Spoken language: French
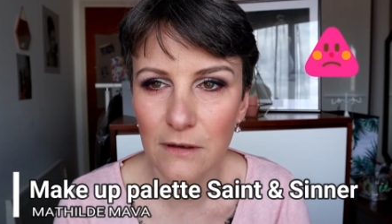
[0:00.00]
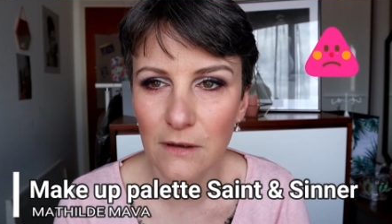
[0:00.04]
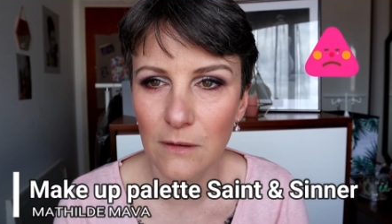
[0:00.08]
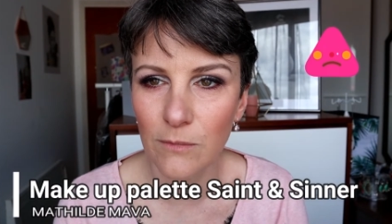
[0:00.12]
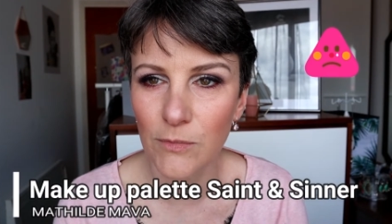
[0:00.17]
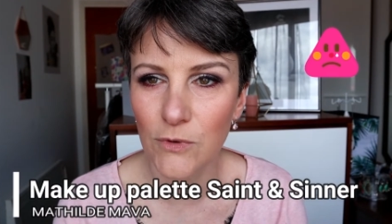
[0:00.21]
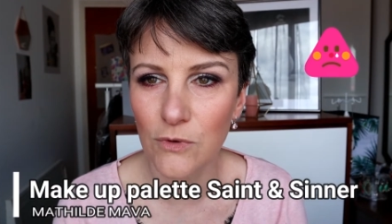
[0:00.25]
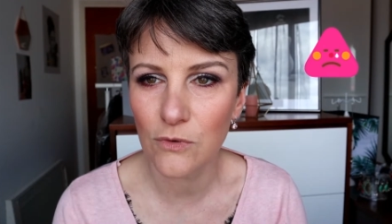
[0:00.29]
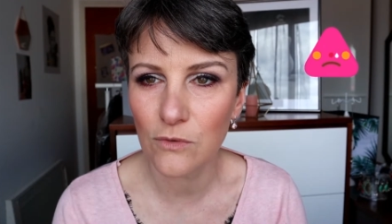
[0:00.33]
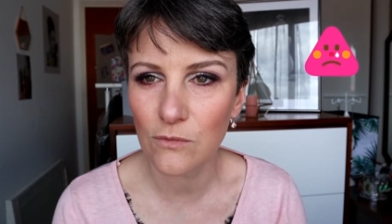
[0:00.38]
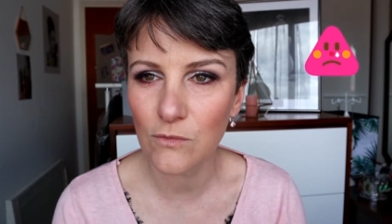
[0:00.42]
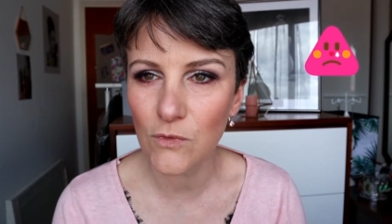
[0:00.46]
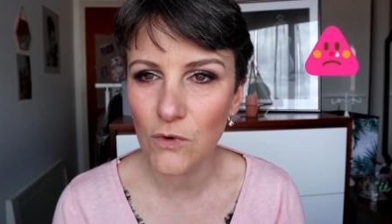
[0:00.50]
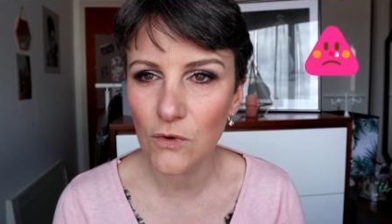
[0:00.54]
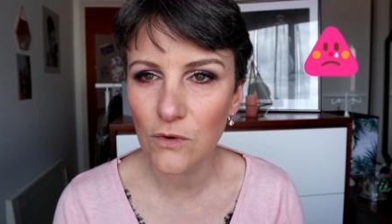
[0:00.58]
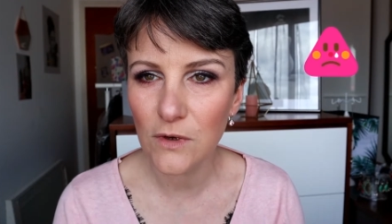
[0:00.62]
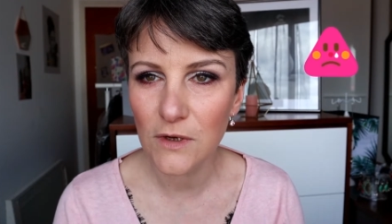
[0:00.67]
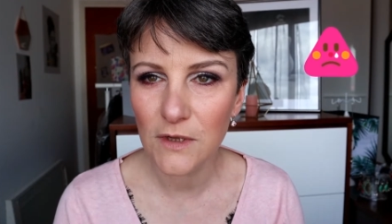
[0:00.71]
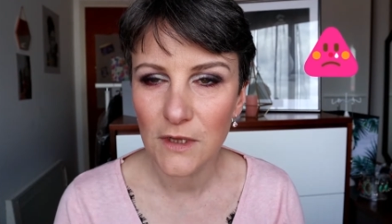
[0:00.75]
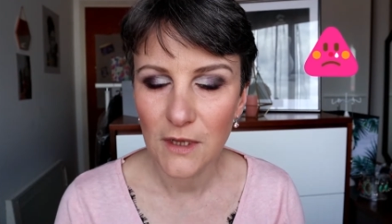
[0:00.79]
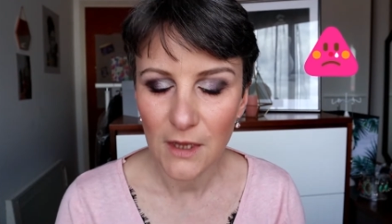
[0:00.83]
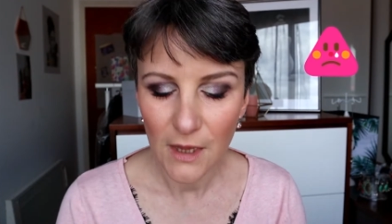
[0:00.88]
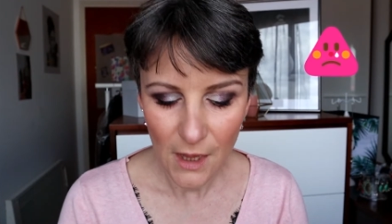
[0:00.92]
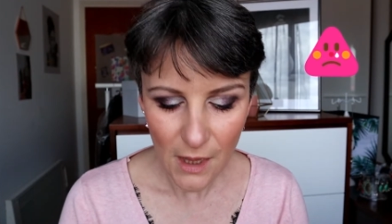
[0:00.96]
il n'y a pas d'autre mot.
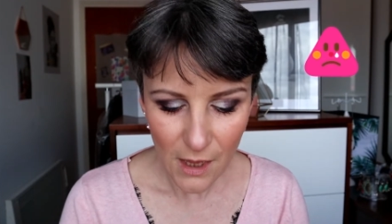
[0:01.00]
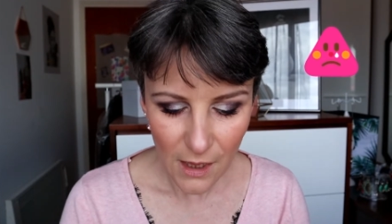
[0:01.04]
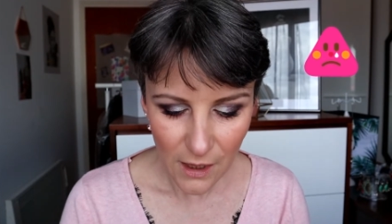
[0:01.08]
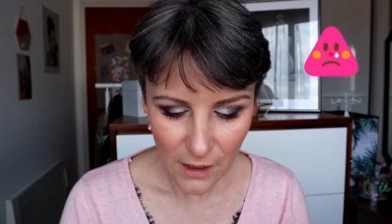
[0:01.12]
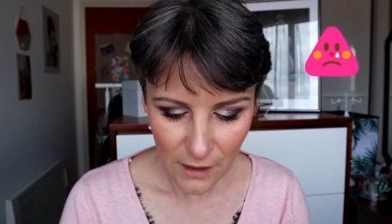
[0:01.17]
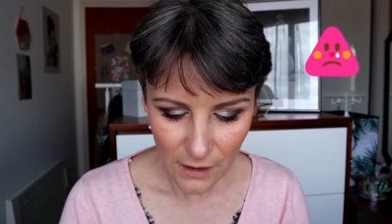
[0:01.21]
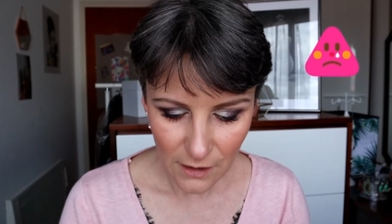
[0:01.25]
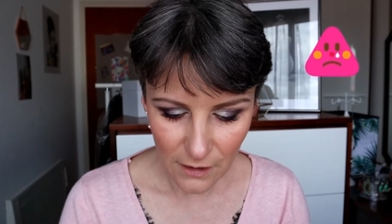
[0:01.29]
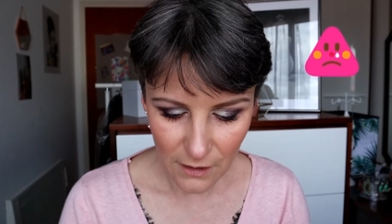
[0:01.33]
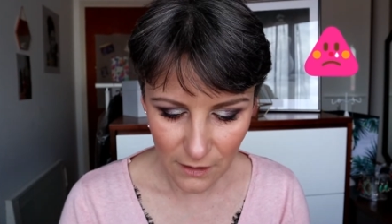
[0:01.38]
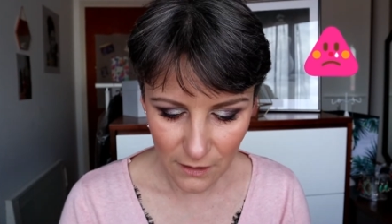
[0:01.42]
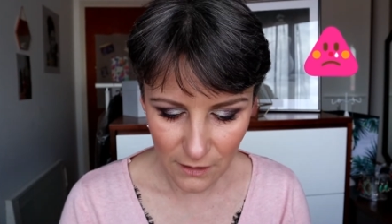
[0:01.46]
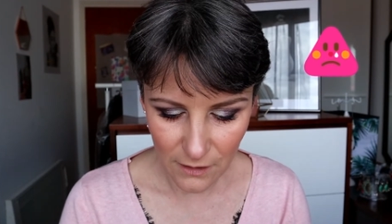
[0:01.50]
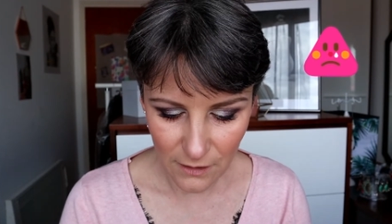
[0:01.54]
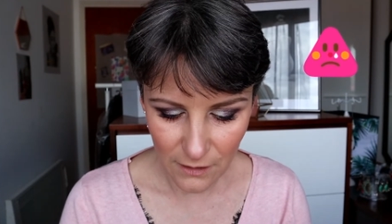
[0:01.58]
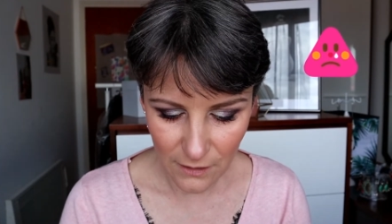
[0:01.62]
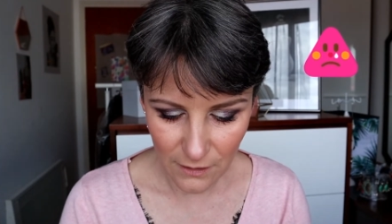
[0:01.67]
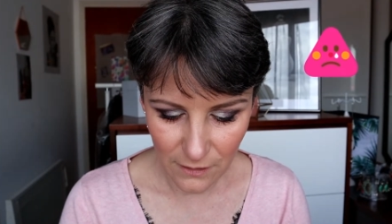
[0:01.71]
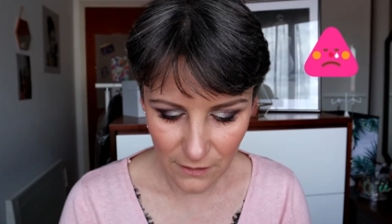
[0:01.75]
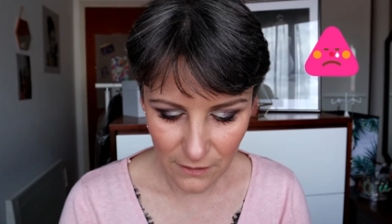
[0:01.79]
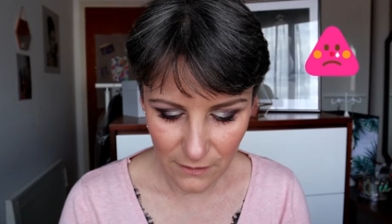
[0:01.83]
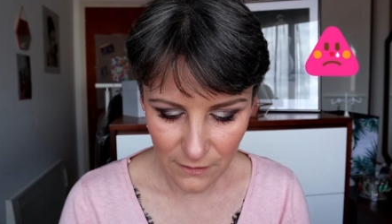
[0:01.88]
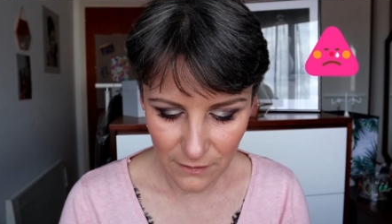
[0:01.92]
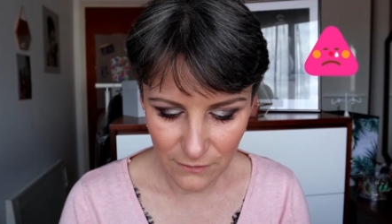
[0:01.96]

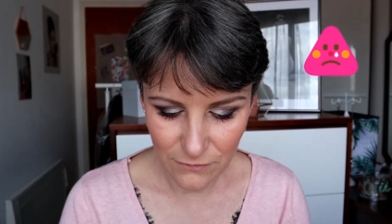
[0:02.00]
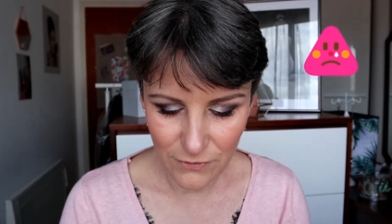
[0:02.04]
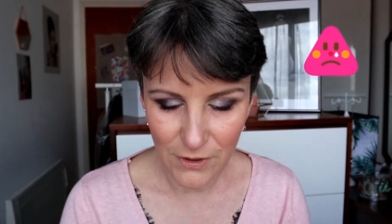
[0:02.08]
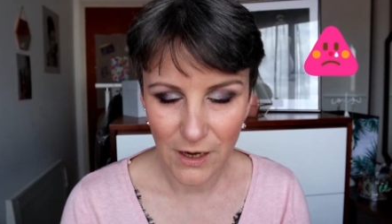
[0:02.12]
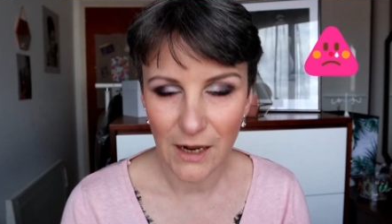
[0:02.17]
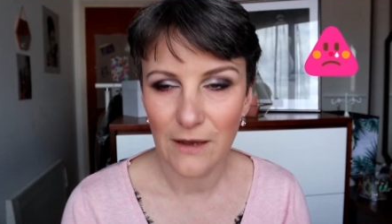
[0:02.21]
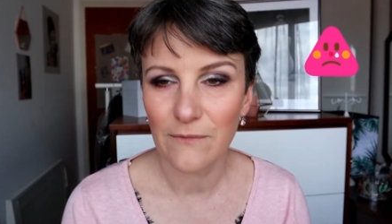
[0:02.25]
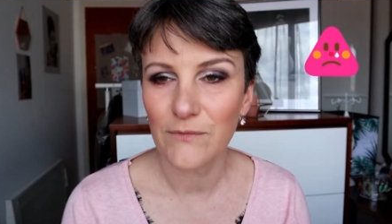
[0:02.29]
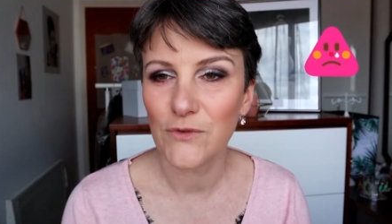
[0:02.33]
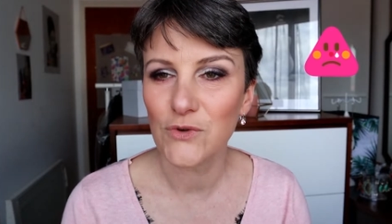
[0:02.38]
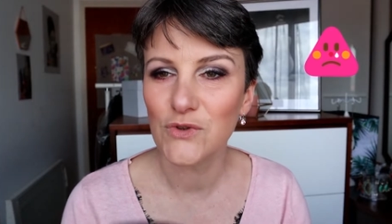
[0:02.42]
Euh, voilà,